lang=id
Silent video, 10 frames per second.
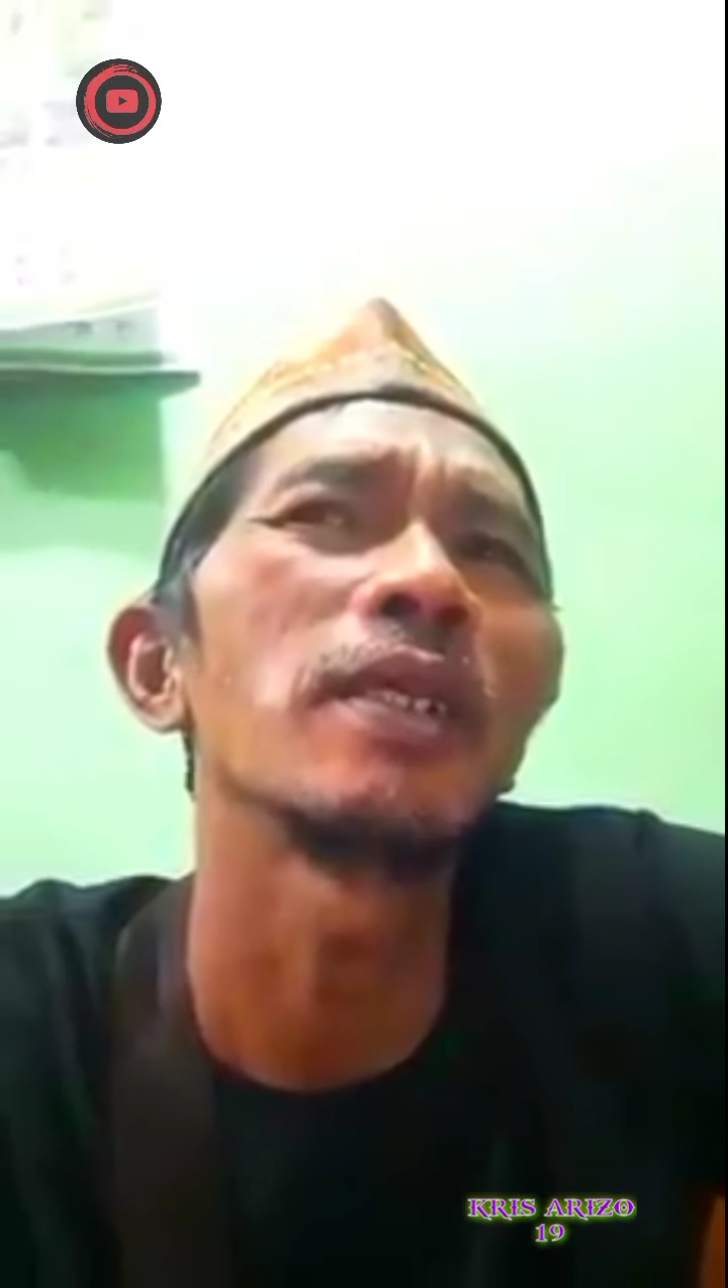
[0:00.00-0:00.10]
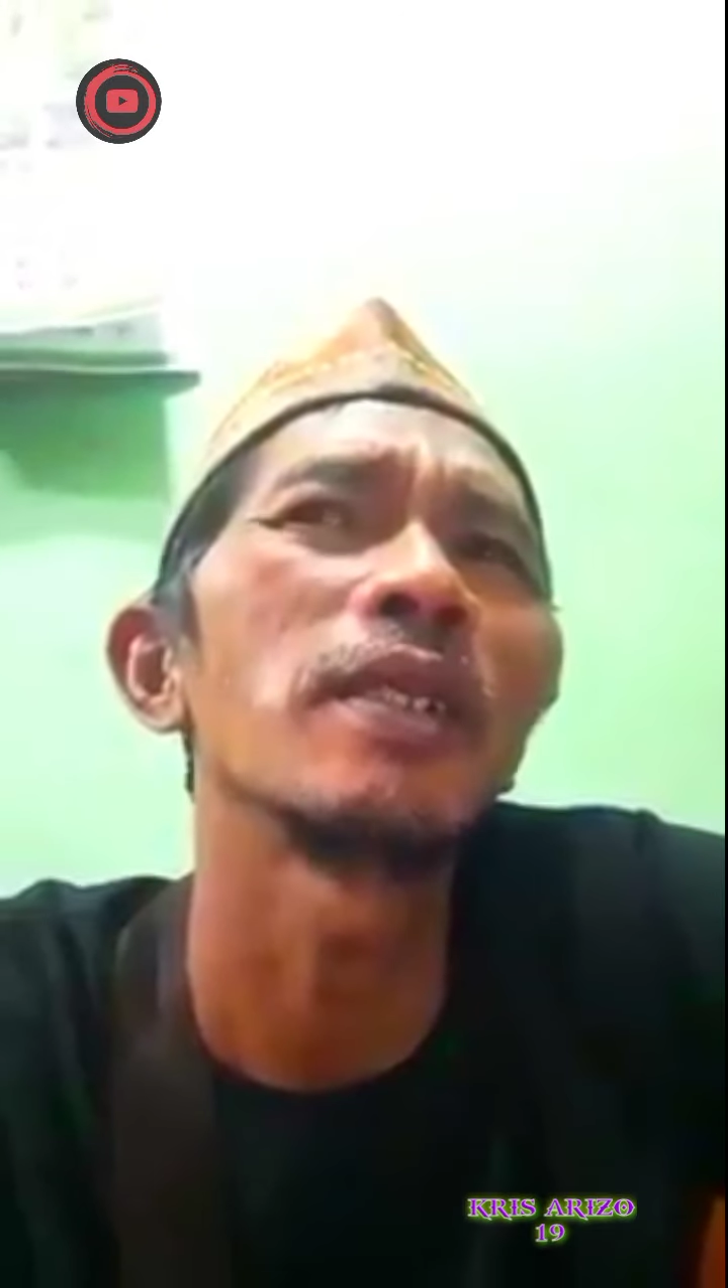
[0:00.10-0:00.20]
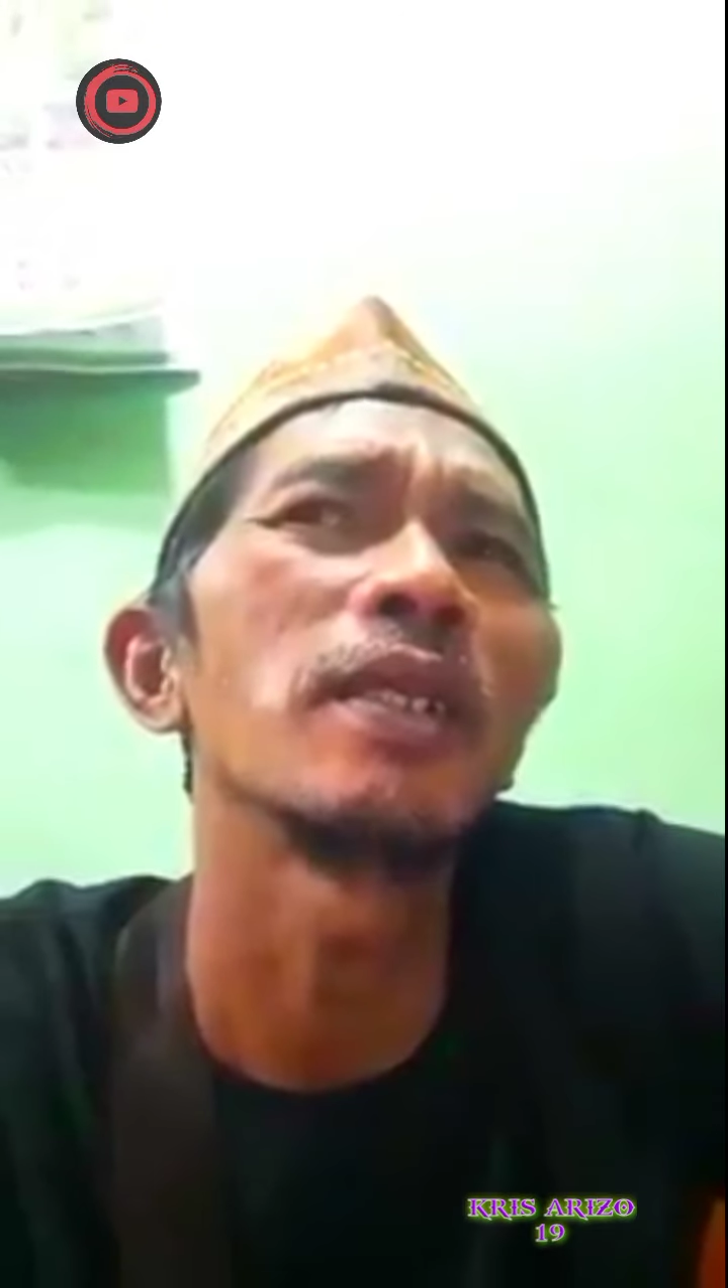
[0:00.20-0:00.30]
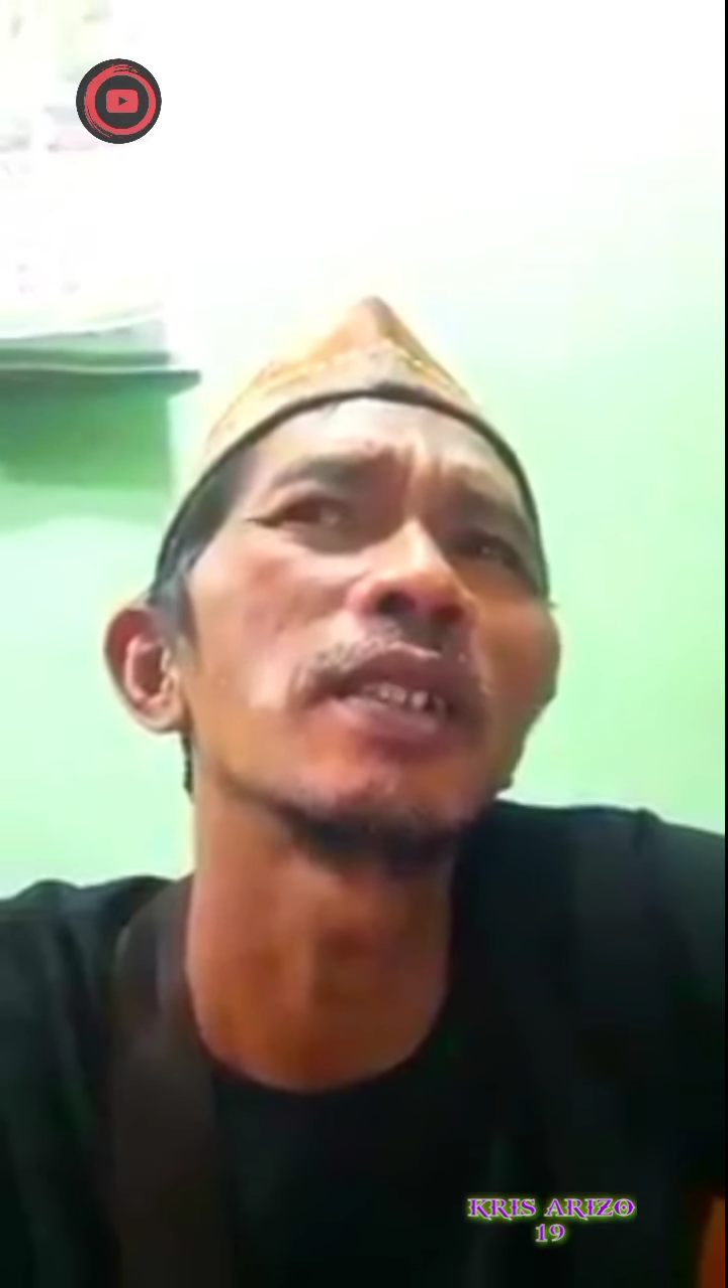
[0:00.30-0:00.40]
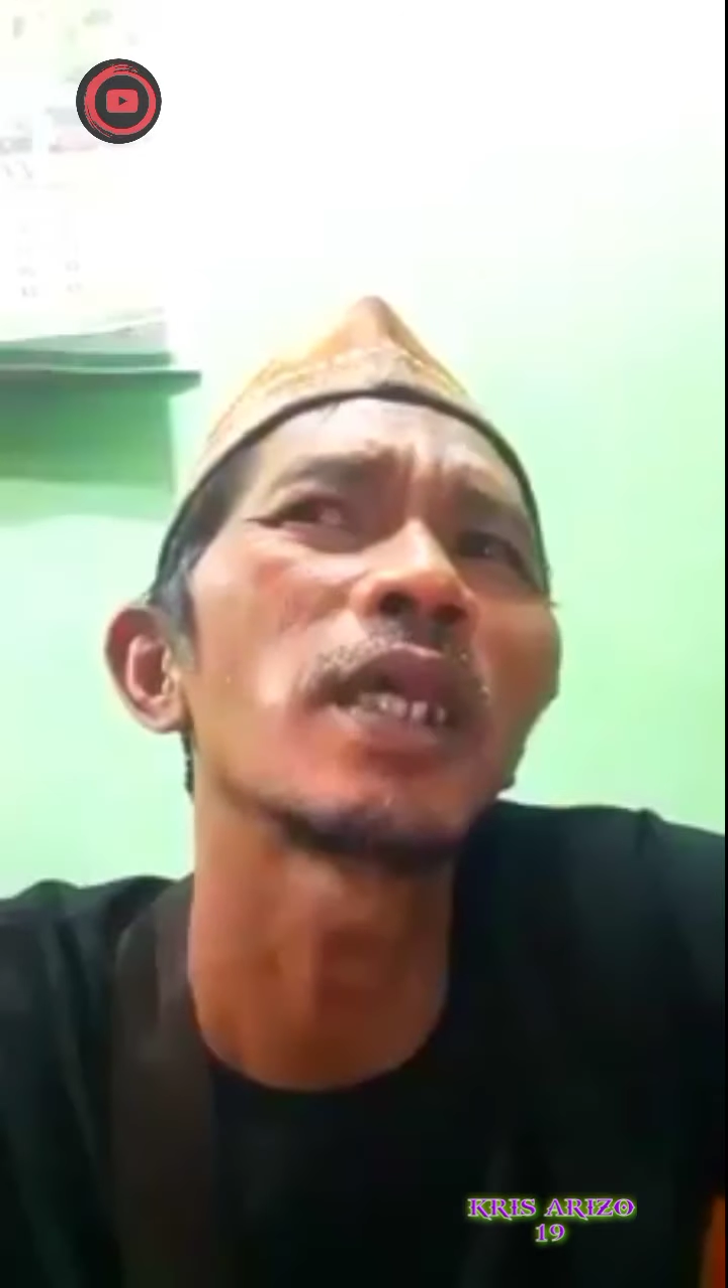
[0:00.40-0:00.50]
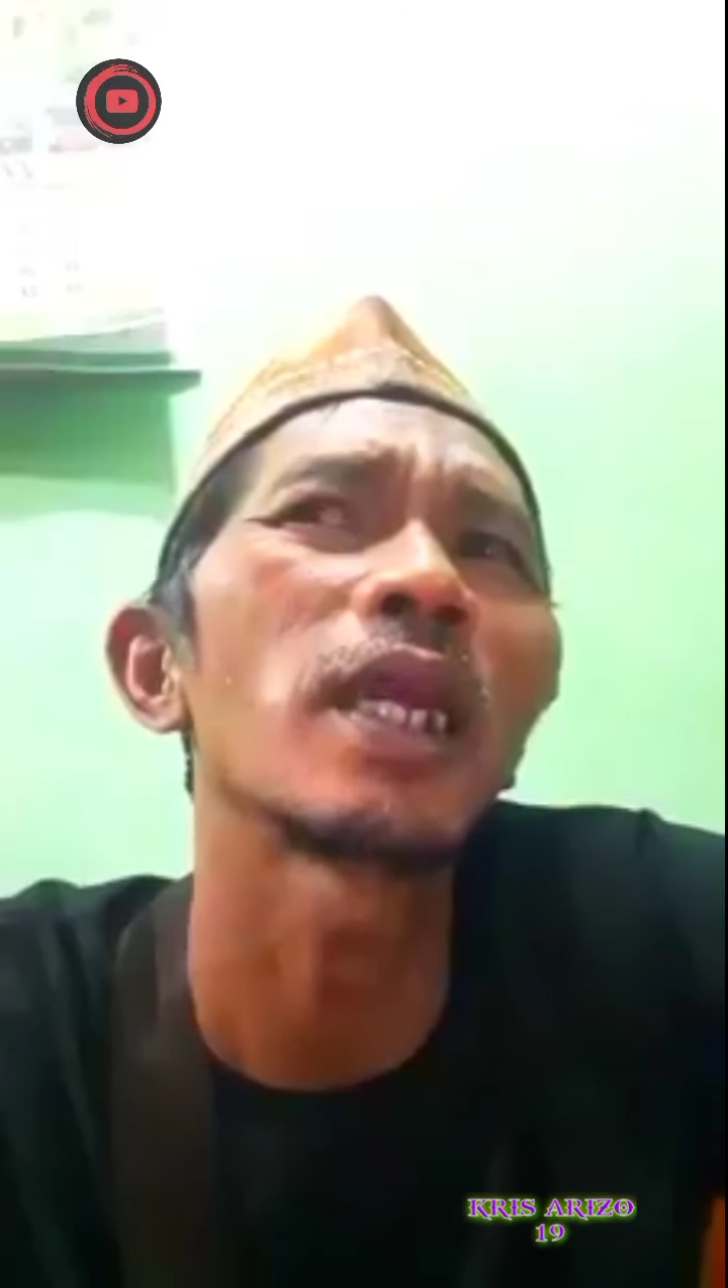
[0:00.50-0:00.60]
ini di